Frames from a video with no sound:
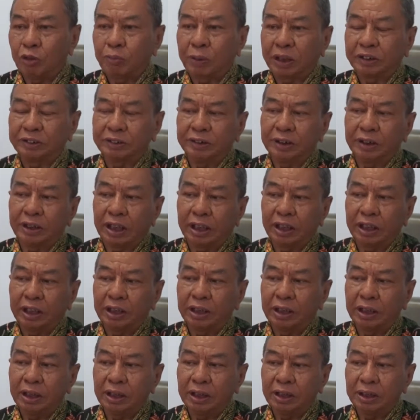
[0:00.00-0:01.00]
operasi karena
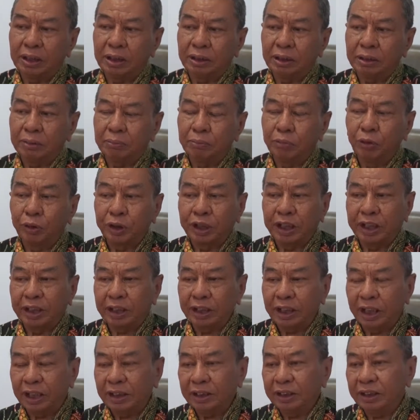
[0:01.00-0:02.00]

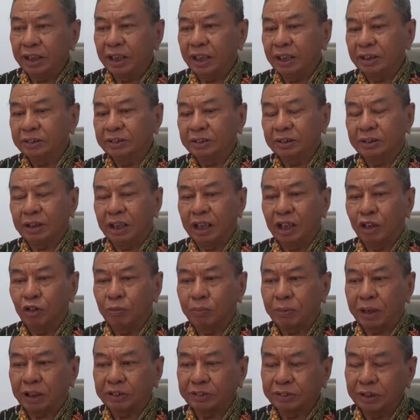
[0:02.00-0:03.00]
dimungkinkan ya setelah
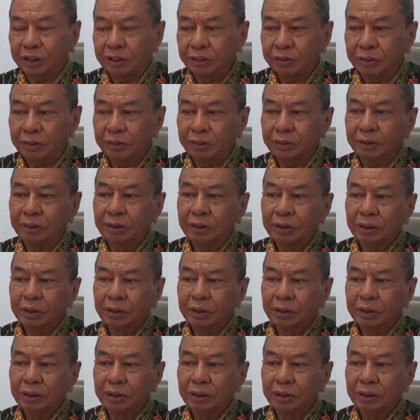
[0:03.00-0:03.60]
operasi itu